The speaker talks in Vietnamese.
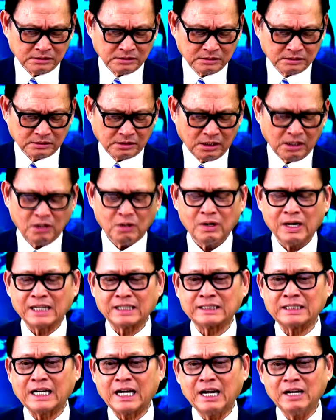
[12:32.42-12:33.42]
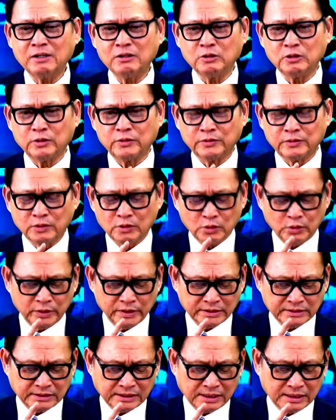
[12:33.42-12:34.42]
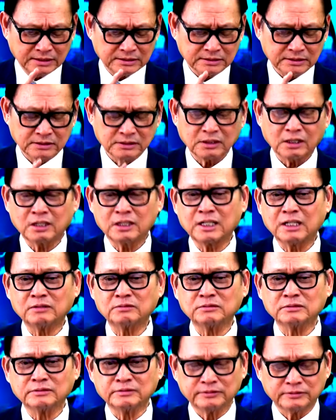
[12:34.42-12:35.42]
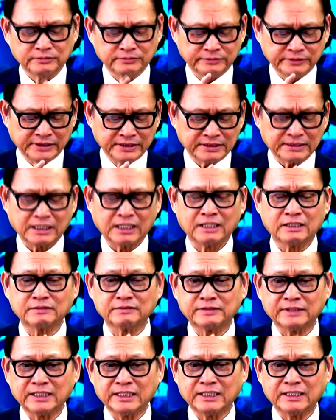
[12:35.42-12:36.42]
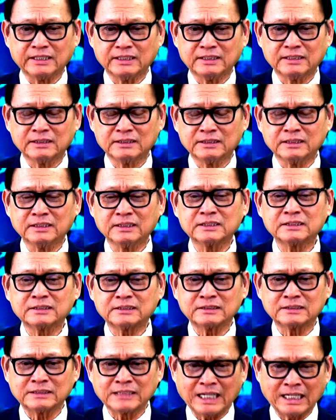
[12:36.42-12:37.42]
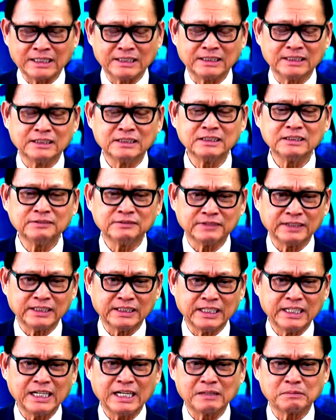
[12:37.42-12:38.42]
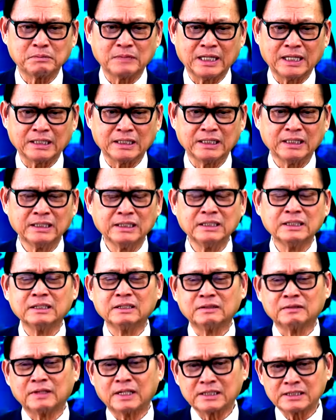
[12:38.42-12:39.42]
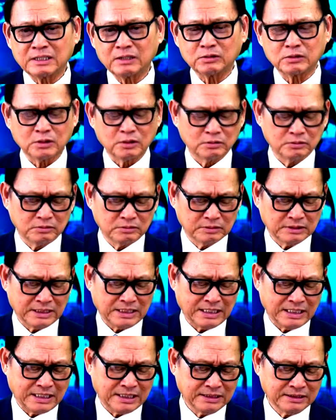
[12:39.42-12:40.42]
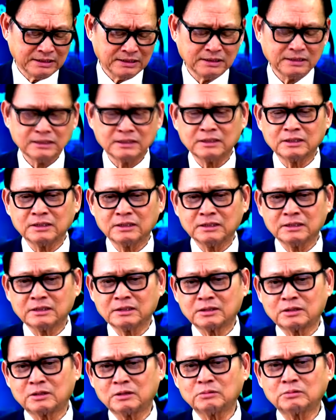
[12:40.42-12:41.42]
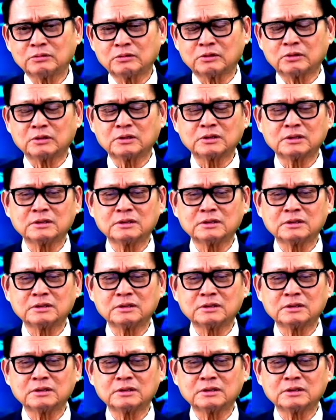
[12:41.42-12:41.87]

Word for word: có hoàn trả huyện trợ cho không viện trợ vì được tặng giữ vì đi ăn mày và sau cùng là khúc ruột